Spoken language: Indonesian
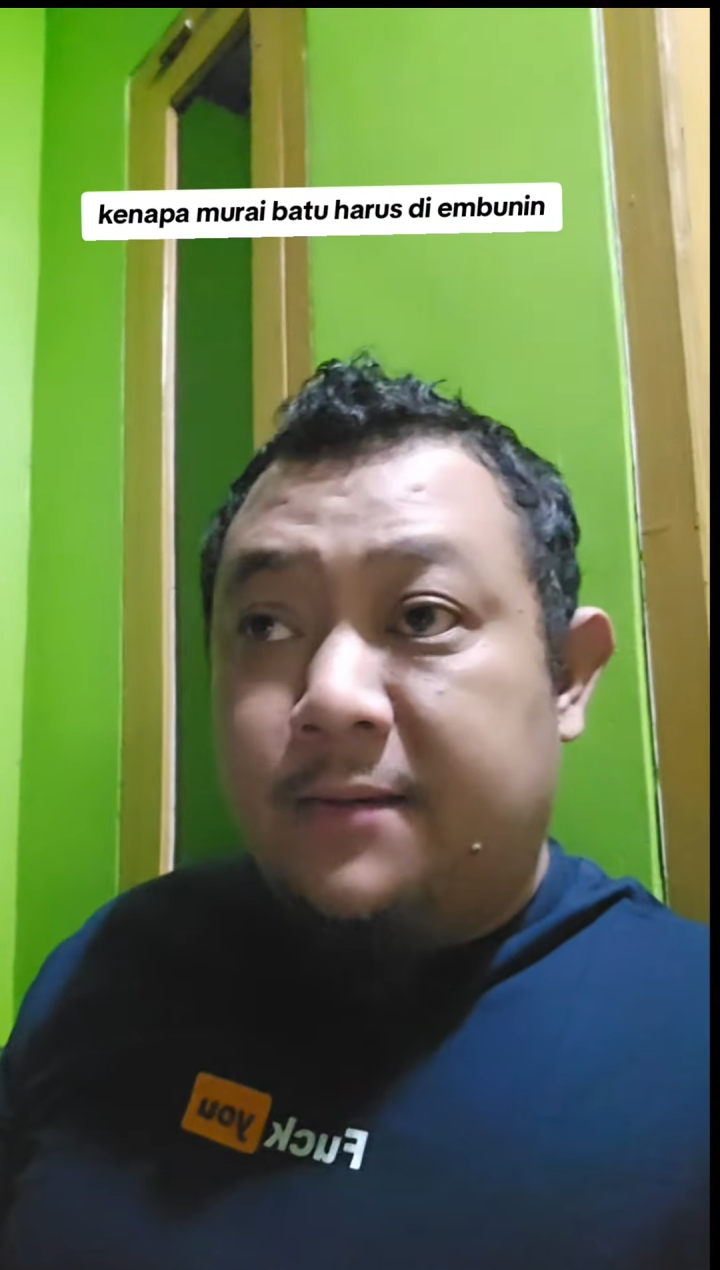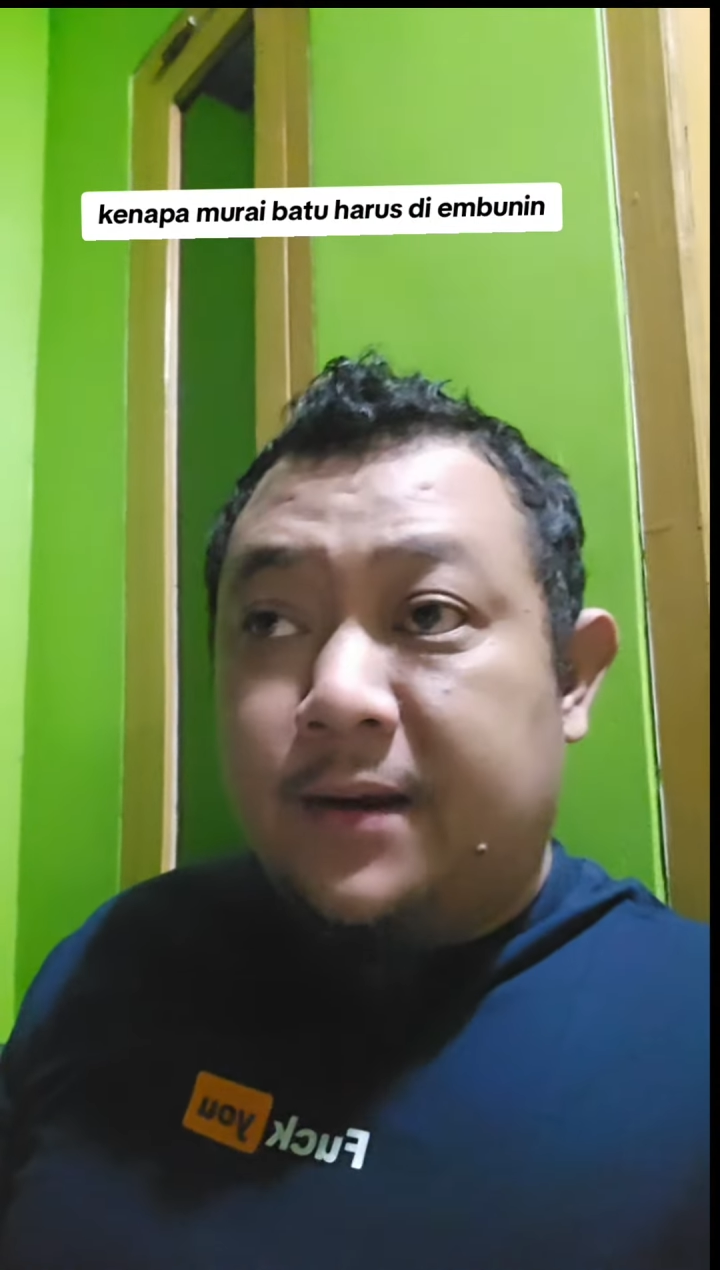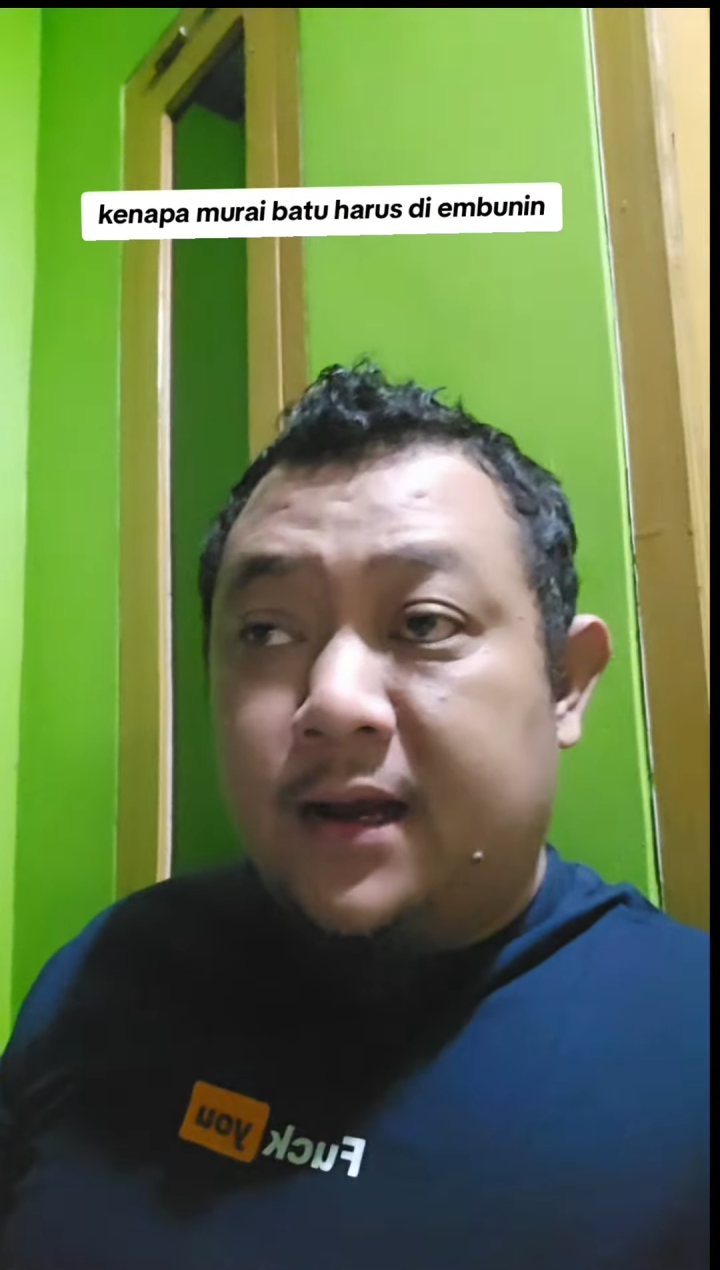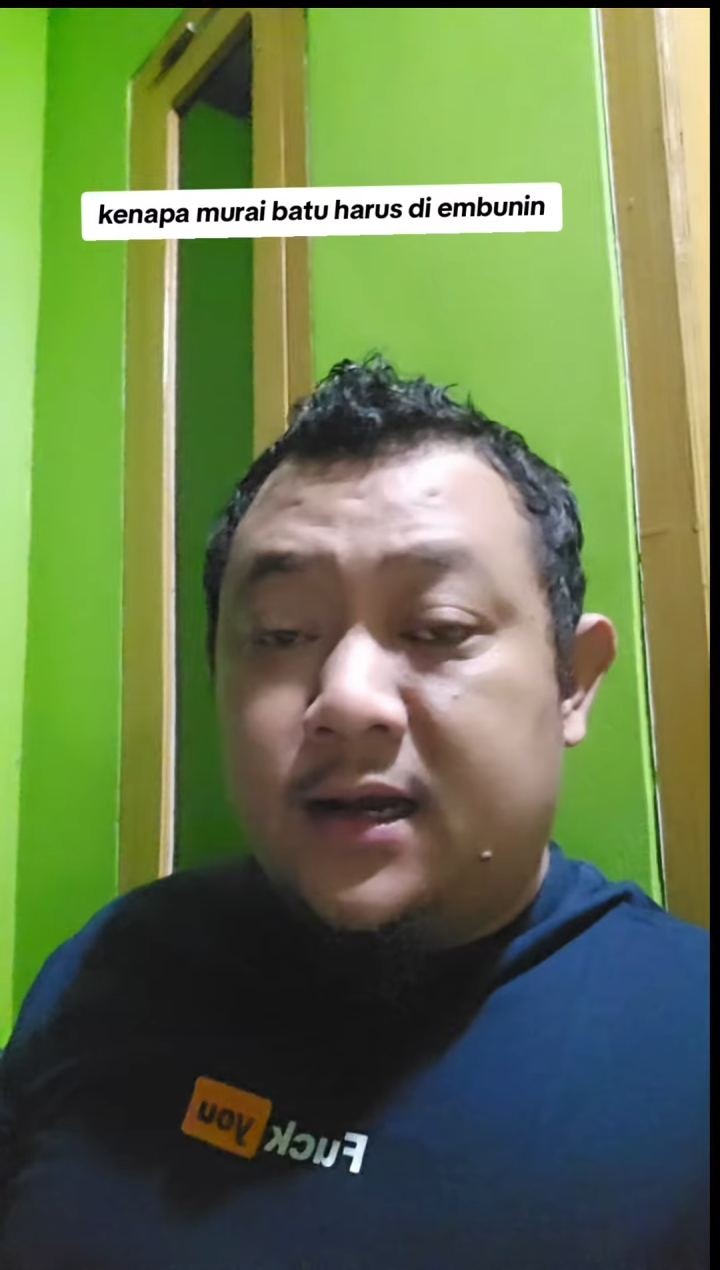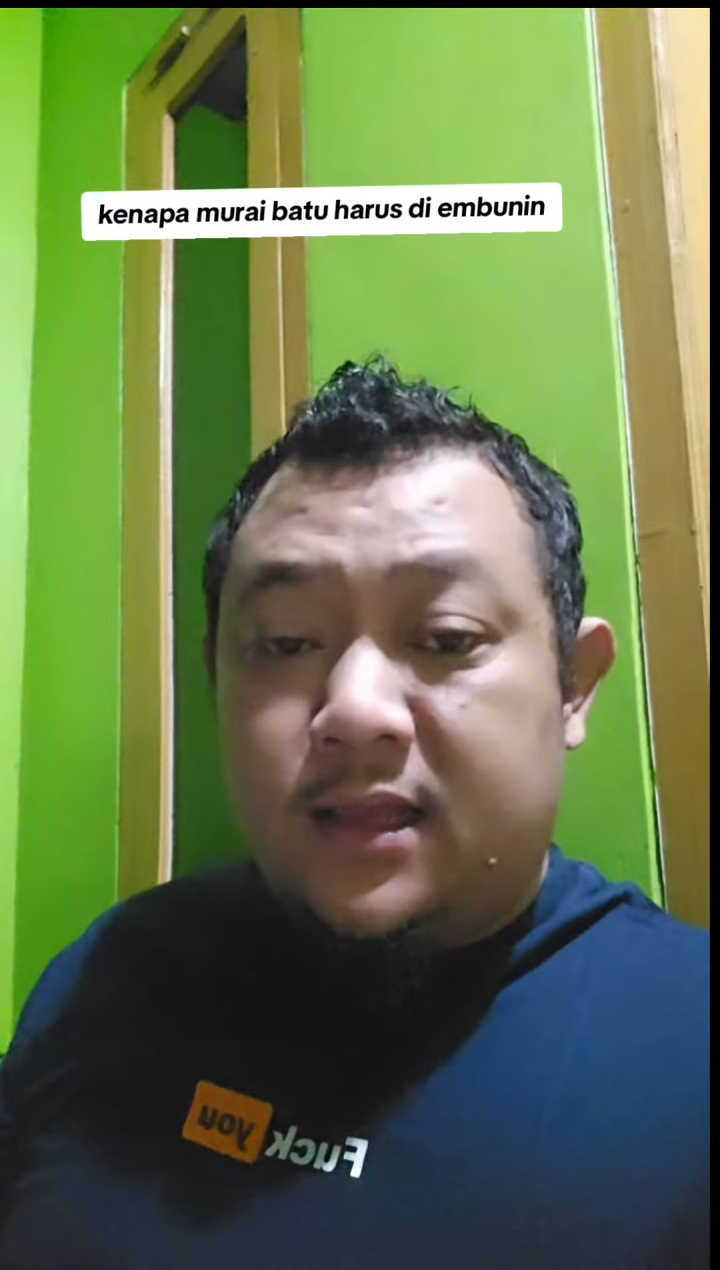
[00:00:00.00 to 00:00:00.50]

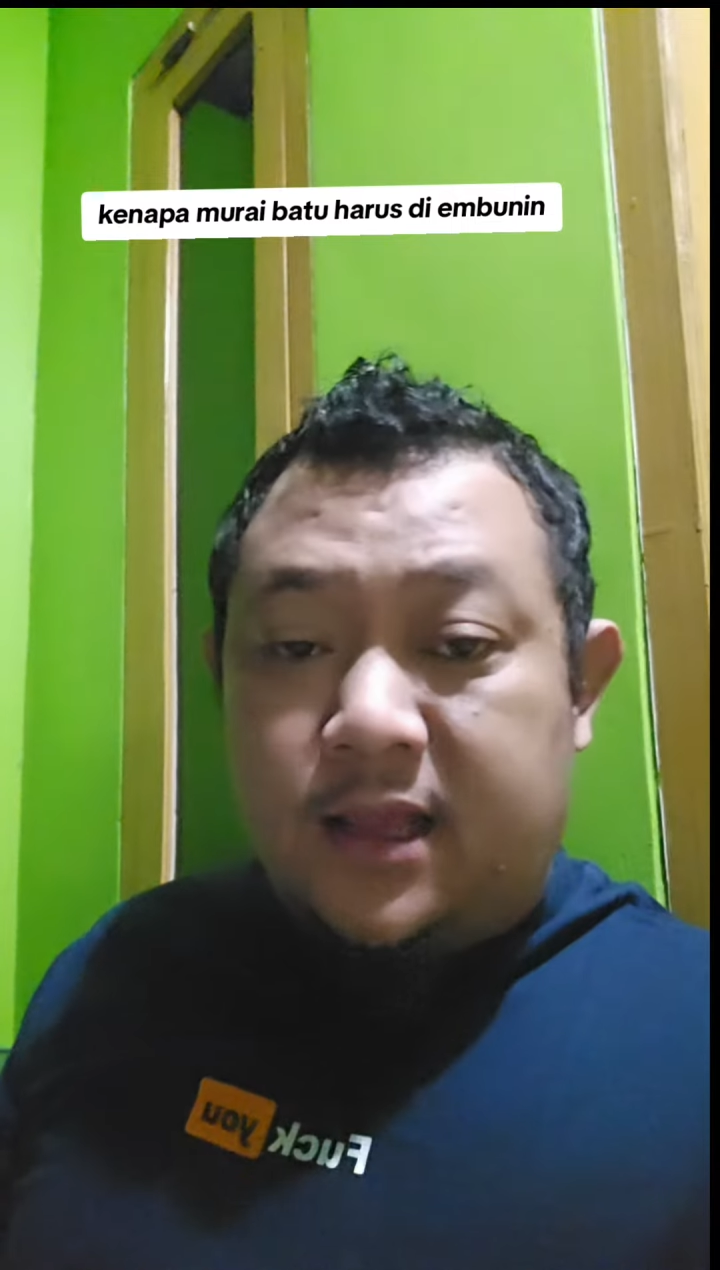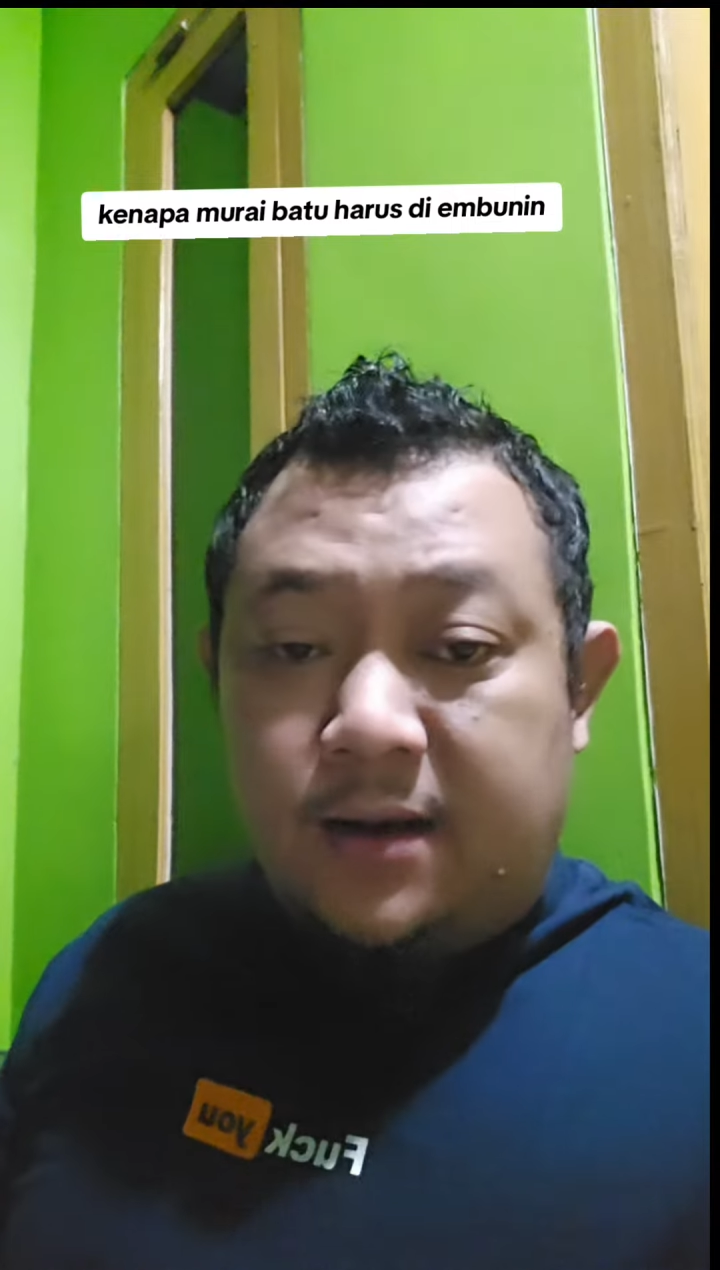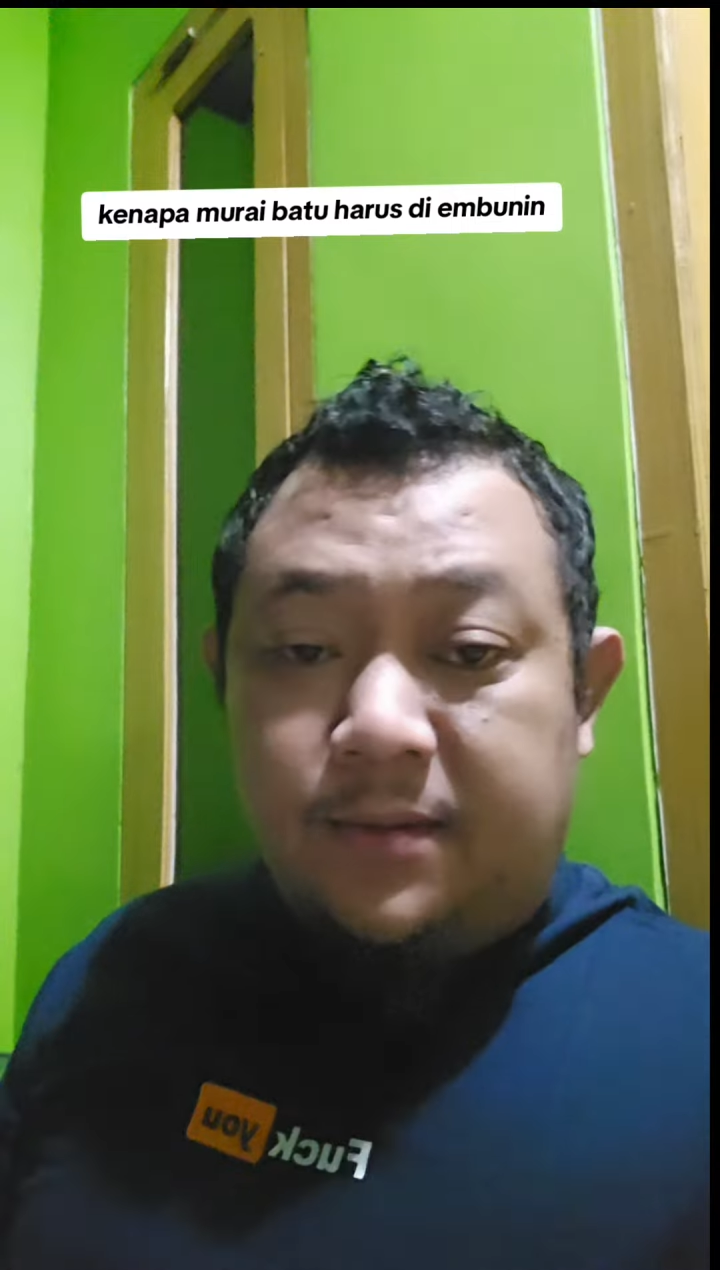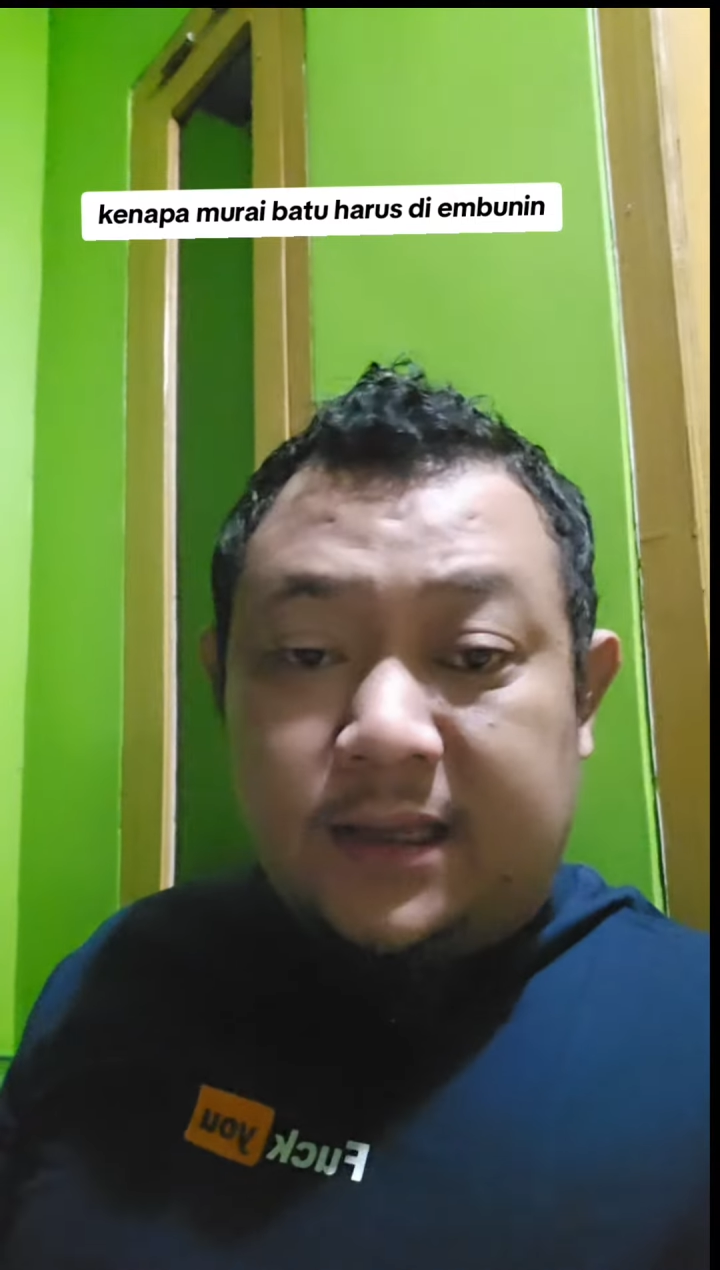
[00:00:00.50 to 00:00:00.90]
banget yang